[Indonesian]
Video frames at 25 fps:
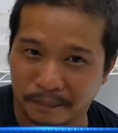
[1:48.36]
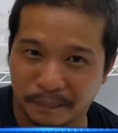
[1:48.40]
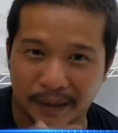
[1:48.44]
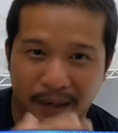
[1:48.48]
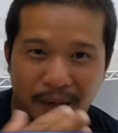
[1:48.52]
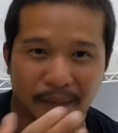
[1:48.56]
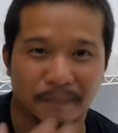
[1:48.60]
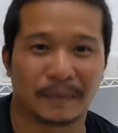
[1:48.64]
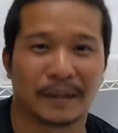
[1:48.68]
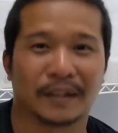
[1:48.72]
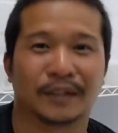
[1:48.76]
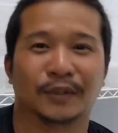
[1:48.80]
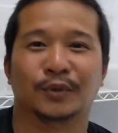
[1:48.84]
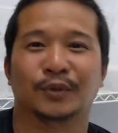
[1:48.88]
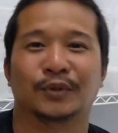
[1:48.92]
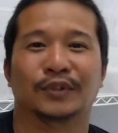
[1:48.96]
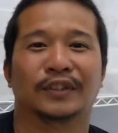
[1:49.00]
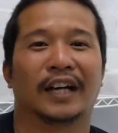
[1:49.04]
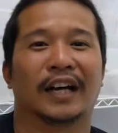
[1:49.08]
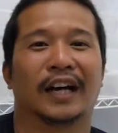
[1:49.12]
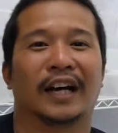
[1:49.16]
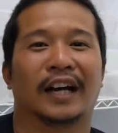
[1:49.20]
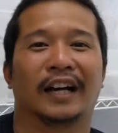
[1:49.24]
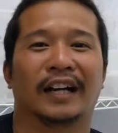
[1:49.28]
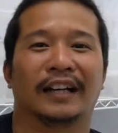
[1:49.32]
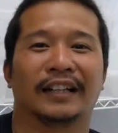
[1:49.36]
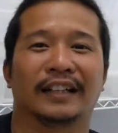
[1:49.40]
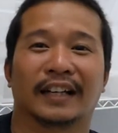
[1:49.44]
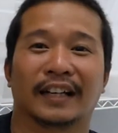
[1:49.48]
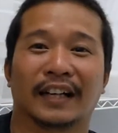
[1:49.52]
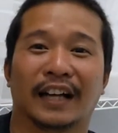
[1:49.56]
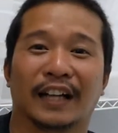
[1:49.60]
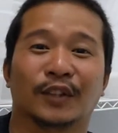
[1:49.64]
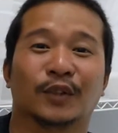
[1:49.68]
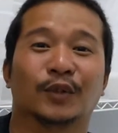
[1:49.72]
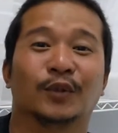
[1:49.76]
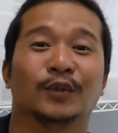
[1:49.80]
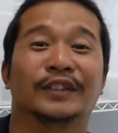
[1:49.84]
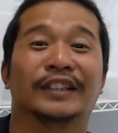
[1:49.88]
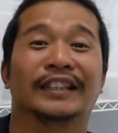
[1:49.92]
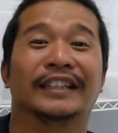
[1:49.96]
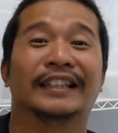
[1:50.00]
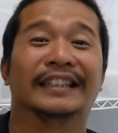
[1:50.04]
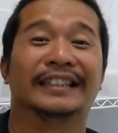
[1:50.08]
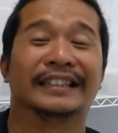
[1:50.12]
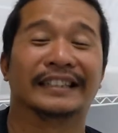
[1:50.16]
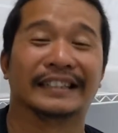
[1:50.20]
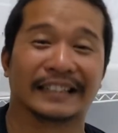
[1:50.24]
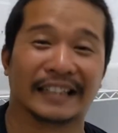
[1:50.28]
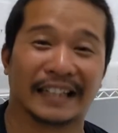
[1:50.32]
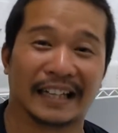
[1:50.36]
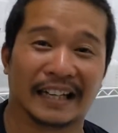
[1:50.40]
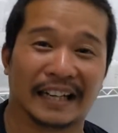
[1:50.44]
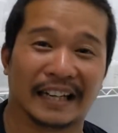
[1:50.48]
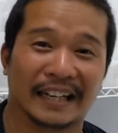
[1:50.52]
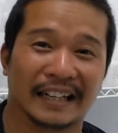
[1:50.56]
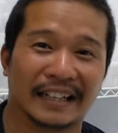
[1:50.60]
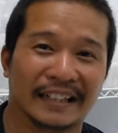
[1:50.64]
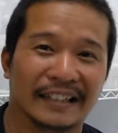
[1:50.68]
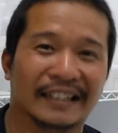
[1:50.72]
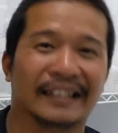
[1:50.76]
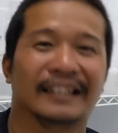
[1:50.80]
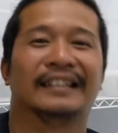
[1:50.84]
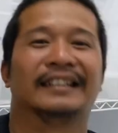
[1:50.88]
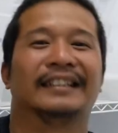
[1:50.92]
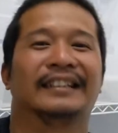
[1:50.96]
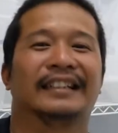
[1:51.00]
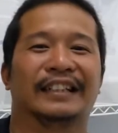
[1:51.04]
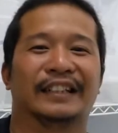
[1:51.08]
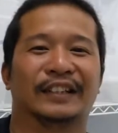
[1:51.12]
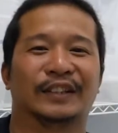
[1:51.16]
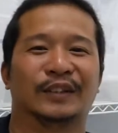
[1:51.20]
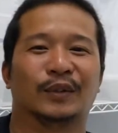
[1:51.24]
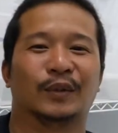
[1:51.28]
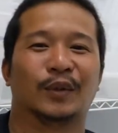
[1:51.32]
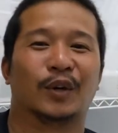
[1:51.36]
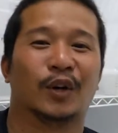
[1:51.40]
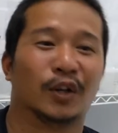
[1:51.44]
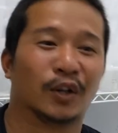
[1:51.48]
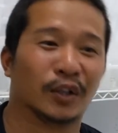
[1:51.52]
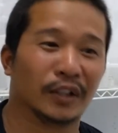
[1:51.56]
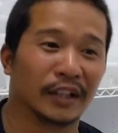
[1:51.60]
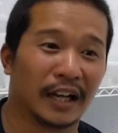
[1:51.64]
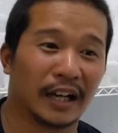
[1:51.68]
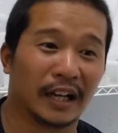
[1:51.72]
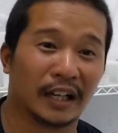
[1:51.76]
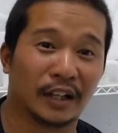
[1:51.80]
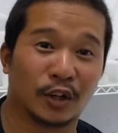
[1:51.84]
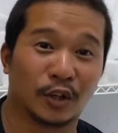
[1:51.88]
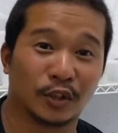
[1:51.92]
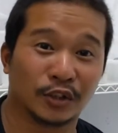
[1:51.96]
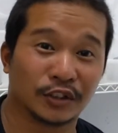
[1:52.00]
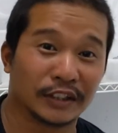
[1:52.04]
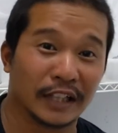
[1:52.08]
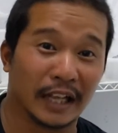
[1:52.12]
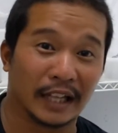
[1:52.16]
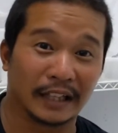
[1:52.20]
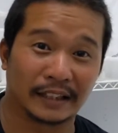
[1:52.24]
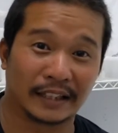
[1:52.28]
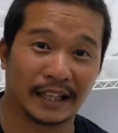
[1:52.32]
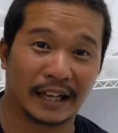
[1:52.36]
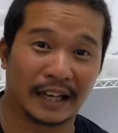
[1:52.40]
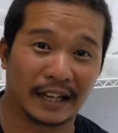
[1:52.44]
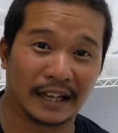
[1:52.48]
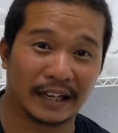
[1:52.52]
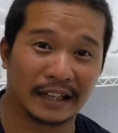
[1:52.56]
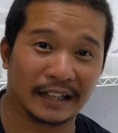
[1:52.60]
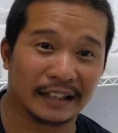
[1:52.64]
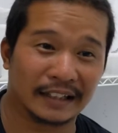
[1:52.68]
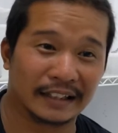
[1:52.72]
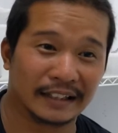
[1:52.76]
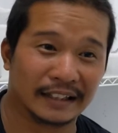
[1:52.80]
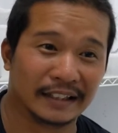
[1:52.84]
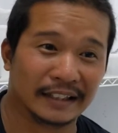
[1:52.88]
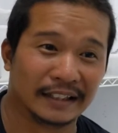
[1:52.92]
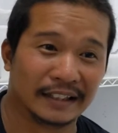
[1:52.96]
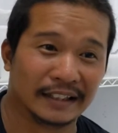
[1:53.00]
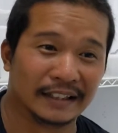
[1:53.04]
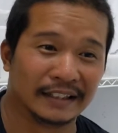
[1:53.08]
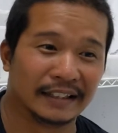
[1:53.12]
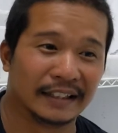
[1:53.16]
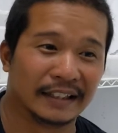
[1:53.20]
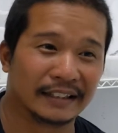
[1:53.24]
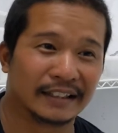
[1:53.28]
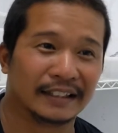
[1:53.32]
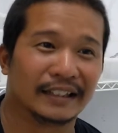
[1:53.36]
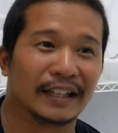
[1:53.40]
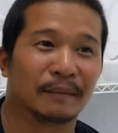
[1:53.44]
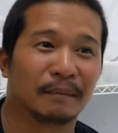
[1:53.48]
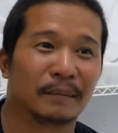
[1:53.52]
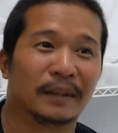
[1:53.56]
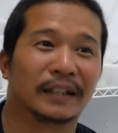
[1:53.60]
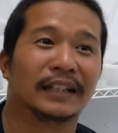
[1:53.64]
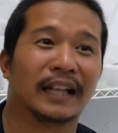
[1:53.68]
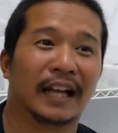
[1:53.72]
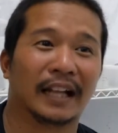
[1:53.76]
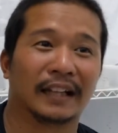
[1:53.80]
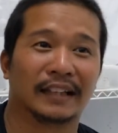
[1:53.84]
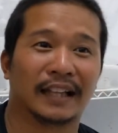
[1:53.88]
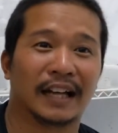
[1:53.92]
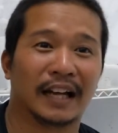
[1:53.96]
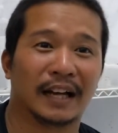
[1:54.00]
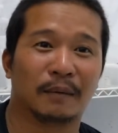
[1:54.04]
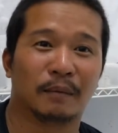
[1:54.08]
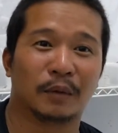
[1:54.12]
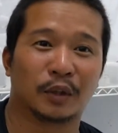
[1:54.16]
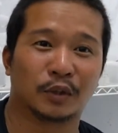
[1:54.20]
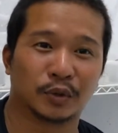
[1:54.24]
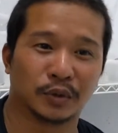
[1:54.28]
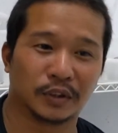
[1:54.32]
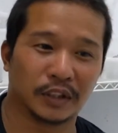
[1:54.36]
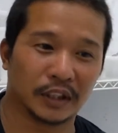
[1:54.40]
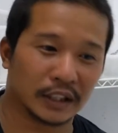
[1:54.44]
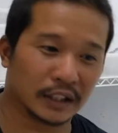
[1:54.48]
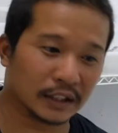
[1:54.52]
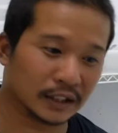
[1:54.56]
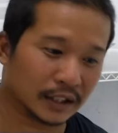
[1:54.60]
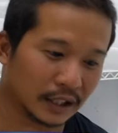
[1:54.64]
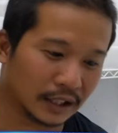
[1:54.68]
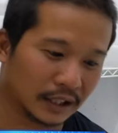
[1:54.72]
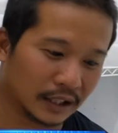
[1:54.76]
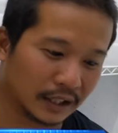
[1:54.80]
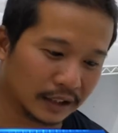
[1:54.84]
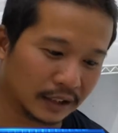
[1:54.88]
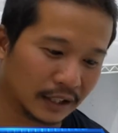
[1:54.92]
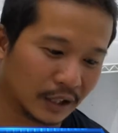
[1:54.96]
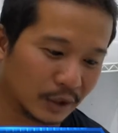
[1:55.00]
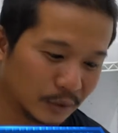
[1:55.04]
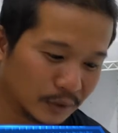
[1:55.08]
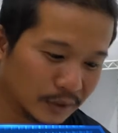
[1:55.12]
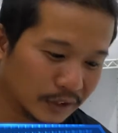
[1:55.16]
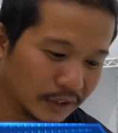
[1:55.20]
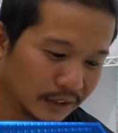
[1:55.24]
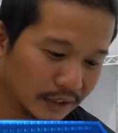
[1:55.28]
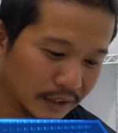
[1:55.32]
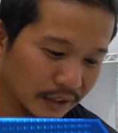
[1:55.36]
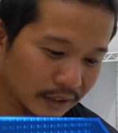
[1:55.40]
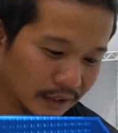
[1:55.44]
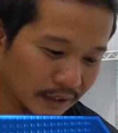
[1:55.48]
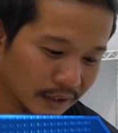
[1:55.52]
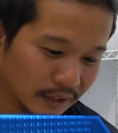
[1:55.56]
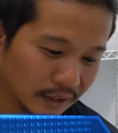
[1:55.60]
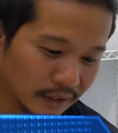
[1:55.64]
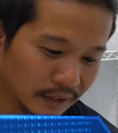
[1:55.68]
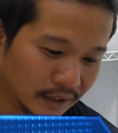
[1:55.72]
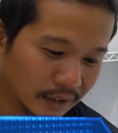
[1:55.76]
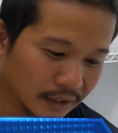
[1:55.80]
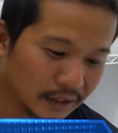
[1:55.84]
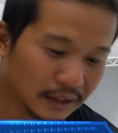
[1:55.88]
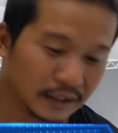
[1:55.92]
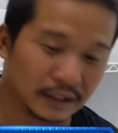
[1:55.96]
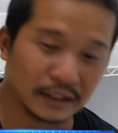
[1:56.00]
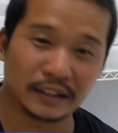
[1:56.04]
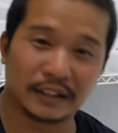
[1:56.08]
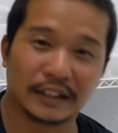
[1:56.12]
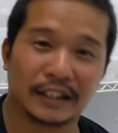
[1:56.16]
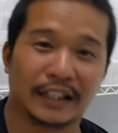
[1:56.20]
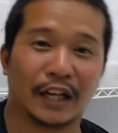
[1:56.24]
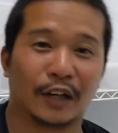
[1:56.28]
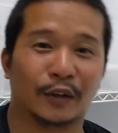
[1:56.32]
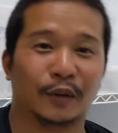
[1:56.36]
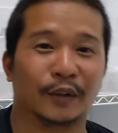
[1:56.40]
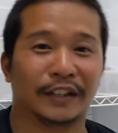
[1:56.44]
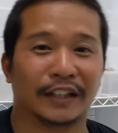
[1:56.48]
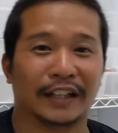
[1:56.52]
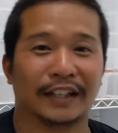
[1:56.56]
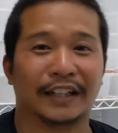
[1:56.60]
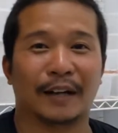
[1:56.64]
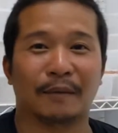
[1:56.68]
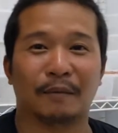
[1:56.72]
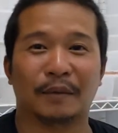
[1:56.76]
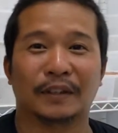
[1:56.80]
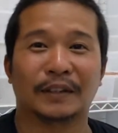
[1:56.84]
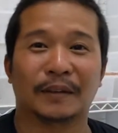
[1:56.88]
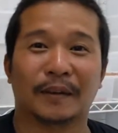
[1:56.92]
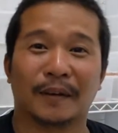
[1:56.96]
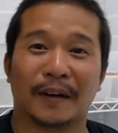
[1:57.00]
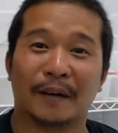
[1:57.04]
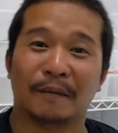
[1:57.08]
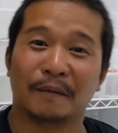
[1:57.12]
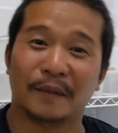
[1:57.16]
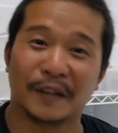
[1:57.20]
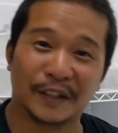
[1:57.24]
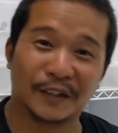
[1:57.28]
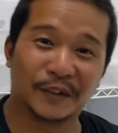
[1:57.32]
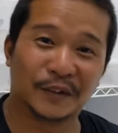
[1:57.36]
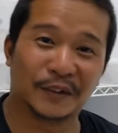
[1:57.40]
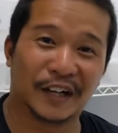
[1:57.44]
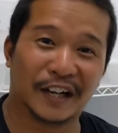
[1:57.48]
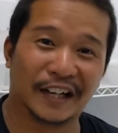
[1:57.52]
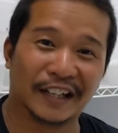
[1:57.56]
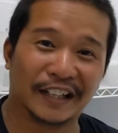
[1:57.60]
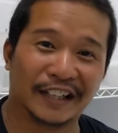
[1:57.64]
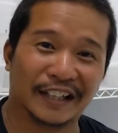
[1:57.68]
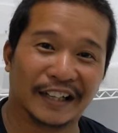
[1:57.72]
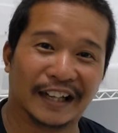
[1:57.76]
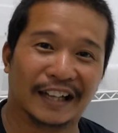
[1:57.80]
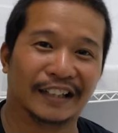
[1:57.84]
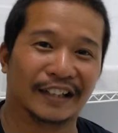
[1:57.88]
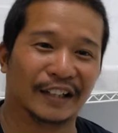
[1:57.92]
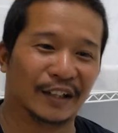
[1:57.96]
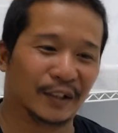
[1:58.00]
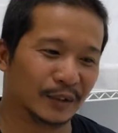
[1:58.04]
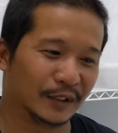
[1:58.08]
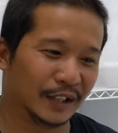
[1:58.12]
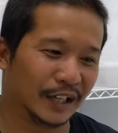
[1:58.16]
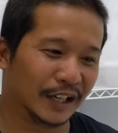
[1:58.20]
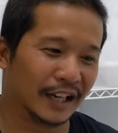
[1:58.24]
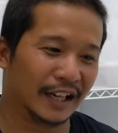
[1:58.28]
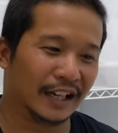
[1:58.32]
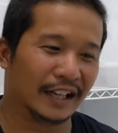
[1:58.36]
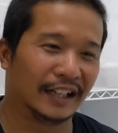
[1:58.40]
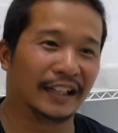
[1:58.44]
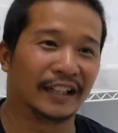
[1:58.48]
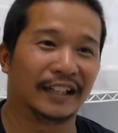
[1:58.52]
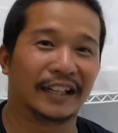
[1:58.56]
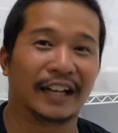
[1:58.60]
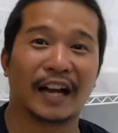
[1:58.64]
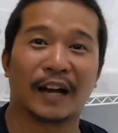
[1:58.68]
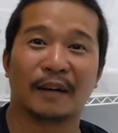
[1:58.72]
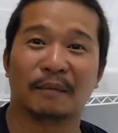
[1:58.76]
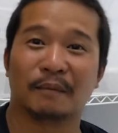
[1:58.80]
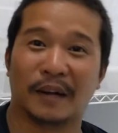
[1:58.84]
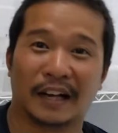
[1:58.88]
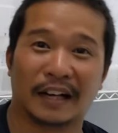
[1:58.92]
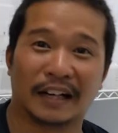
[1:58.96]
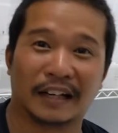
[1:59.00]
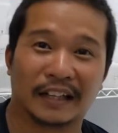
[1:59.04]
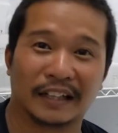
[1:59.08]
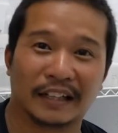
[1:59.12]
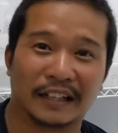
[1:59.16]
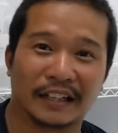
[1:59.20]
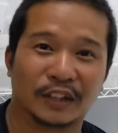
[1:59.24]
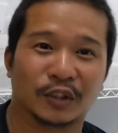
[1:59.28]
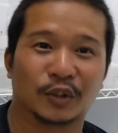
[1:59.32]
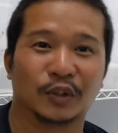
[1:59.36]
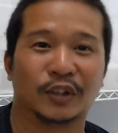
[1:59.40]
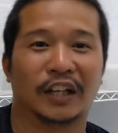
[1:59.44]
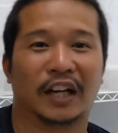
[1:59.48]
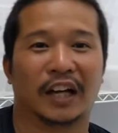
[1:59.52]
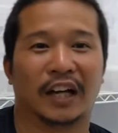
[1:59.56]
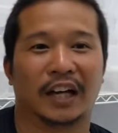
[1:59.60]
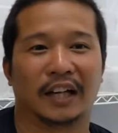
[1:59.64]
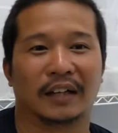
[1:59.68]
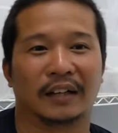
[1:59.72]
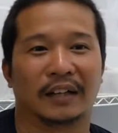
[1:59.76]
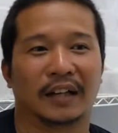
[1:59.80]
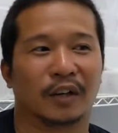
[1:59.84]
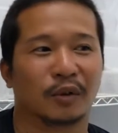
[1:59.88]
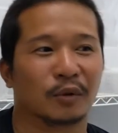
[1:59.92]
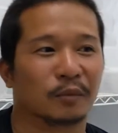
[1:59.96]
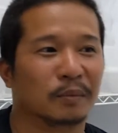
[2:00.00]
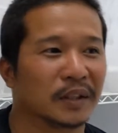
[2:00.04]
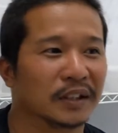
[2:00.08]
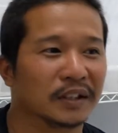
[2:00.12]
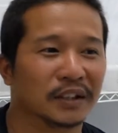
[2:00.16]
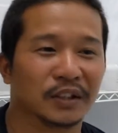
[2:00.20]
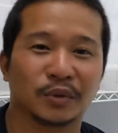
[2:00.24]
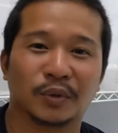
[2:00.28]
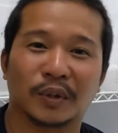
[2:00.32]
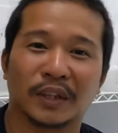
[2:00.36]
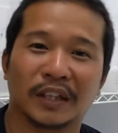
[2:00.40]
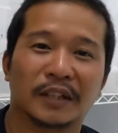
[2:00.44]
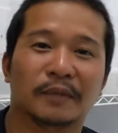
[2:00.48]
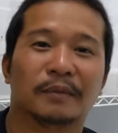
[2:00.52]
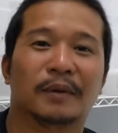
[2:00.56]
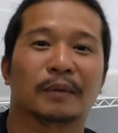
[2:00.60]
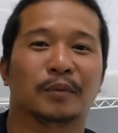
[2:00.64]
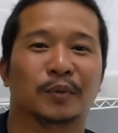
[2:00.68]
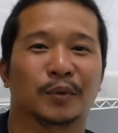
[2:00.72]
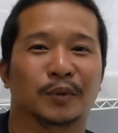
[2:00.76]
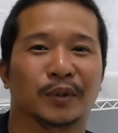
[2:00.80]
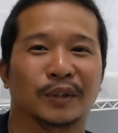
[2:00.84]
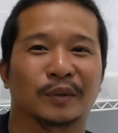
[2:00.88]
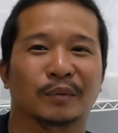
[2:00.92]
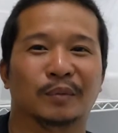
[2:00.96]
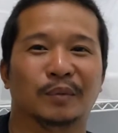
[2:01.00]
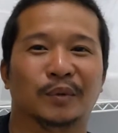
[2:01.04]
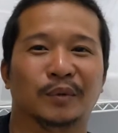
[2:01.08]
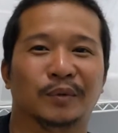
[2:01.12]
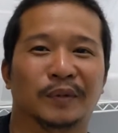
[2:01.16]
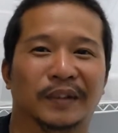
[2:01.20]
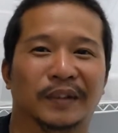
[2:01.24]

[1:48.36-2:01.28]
berapa juta tergantung jenisnya oh, gitu. gitu, kalau yang lost data yang hmm. tidak berdata maksudnya kita nggak tahu nih dikawinkan apa sama apa indukannya atau tanggal lahirnya kapan itu ya aku biasa jual 50 ribu